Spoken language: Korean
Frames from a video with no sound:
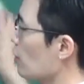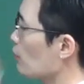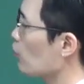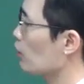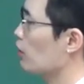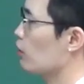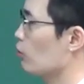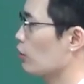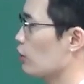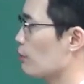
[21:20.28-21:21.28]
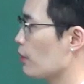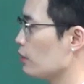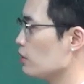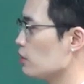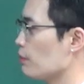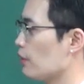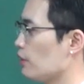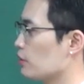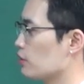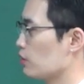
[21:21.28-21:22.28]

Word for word: 참여하다라고 할 때는 participated